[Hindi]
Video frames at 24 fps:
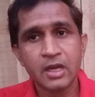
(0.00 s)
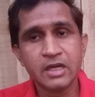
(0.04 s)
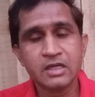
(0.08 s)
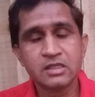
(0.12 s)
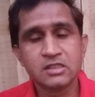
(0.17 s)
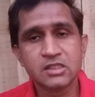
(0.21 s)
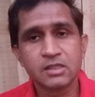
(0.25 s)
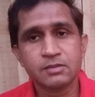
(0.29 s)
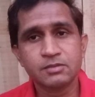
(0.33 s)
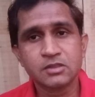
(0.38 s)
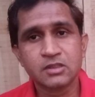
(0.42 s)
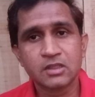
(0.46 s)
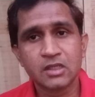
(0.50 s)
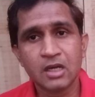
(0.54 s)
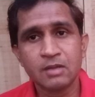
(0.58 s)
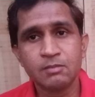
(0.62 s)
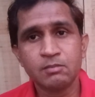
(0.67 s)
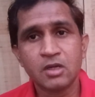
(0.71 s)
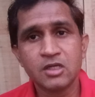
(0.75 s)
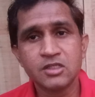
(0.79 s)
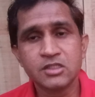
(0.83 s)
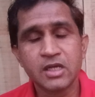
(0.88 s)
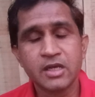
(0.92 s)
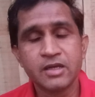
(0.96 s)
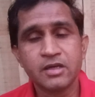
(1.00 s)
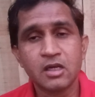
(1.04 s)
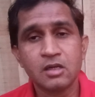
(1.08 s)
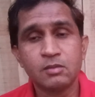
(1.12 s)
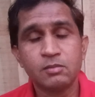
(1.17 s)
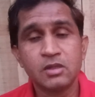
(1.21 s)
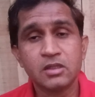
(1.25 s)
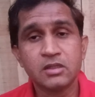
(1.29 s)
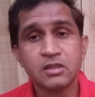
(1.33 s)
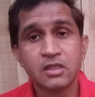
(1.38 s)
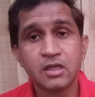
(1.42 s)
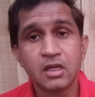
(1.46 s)
एंड सब्सक्राइब माई
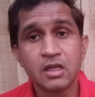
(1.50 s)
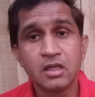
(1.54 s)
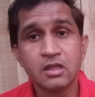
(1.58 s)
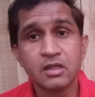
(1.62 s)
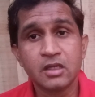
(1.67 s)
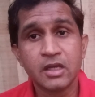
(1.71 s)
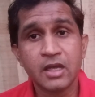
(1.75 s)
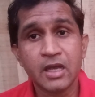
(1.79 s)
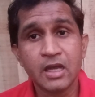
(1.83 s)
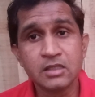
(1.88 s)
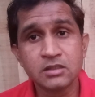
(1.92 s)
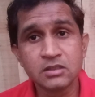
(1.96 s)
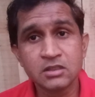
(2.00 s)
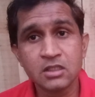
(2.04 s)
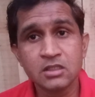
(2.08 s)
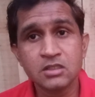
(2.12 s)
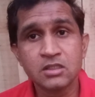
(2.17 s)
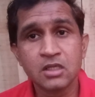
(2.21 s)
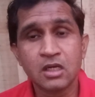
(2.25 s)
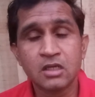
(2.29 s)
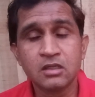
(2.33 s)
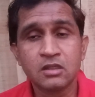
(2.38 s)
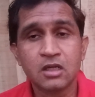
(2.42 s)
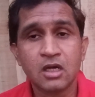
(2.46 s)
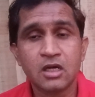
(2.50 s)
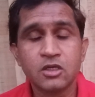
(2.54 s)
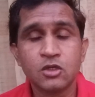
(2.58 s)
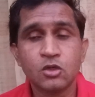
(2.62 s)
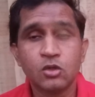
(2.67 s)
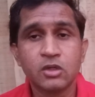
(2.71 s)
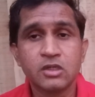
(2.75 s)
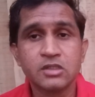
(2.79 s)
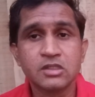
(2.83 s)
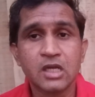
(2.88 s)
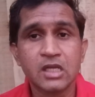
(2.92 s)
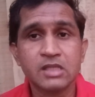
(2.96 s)
चैनल मिलते रहेंगे ऐसी ही
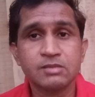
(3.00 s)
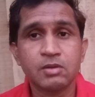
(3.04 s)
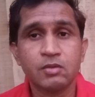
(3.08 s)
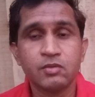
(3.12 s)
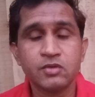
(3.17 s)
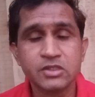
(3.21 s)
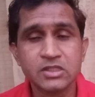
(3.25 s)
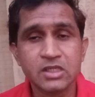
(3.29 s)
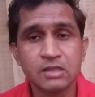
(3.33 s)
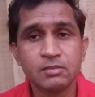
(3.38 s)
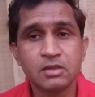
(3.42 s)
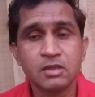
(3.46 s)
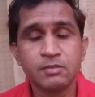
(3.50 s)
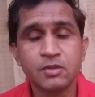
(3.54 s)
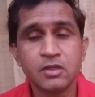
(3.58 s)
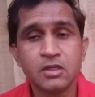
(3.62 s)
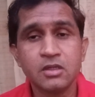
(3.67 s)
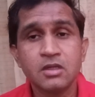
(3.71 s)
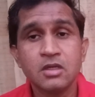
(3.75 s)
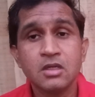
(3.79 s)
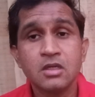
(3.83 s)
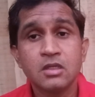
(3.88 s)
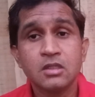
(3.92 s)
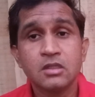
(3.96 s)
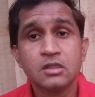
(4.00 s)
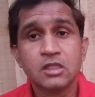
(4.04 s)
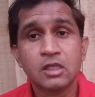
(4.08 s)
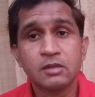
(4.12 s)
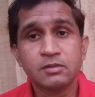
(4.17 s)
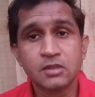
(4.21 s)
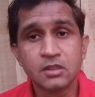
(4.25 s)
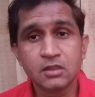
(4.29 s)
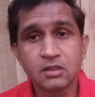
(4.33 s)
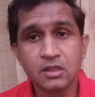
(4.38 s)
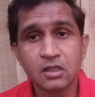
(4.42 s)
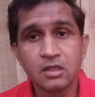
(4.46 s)
जानकारियों के साथ भविष्य में भी
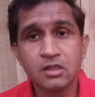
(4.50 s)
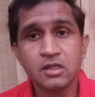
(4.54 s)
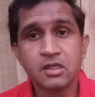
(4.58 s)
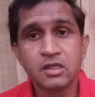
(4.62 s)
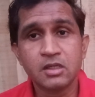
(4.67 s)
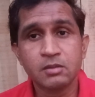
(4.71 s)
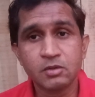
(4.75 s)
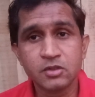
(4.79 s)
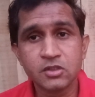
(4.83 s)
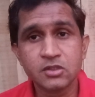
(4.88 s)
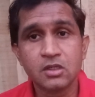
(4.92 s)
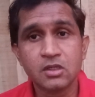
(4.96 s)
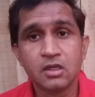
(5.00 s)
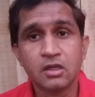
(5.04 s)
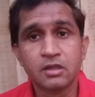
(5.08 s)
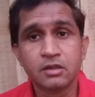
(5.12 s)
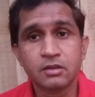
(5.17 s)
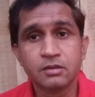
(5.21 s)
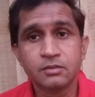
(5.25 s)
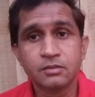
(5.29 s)
तब तक के लिए नमस्कार